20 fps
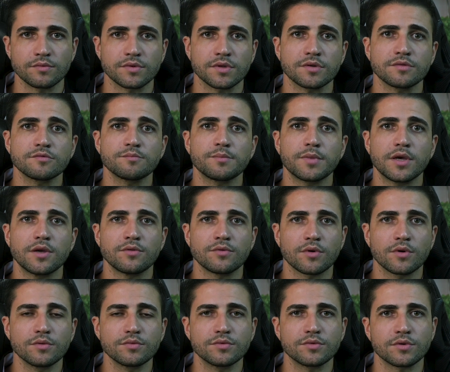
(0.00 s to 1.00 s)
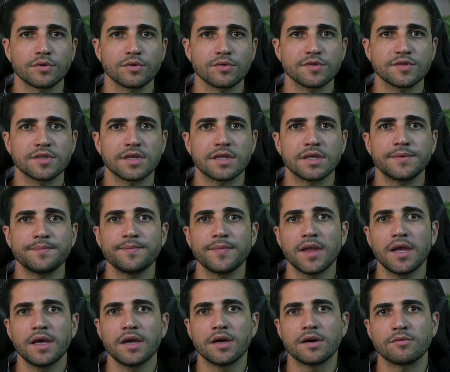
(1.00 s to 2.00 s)
Então, o payroll trouxe ali
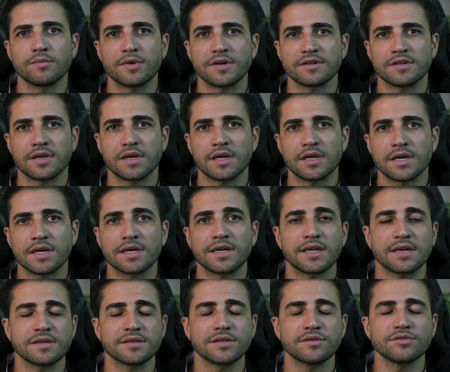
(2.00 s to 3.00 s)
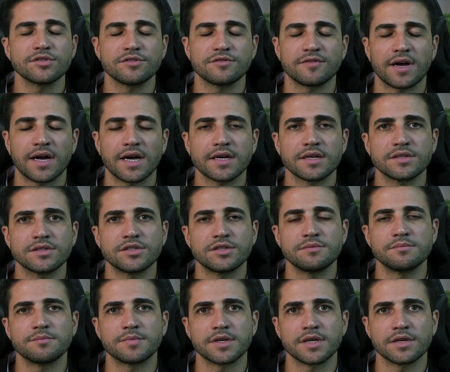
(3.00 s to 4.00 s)
uma, é, a criação de vagas de
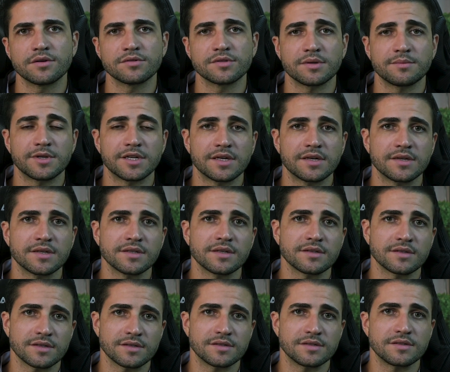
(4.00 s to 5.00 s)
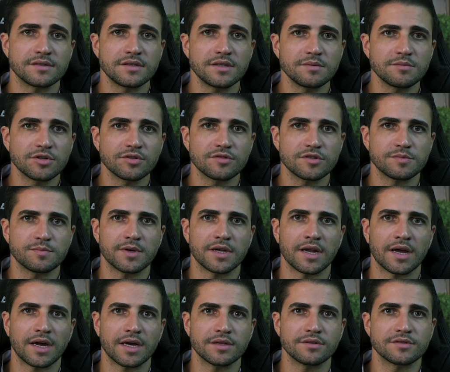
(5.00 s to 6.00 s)
empregos americanas acima do
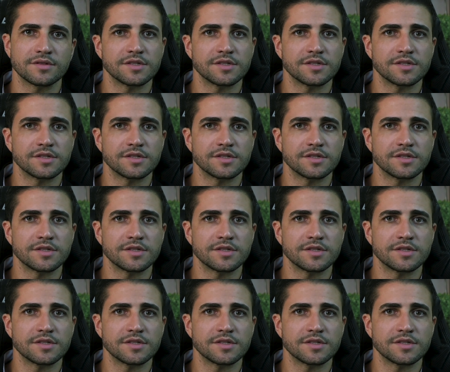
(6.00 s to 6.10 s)
esperado.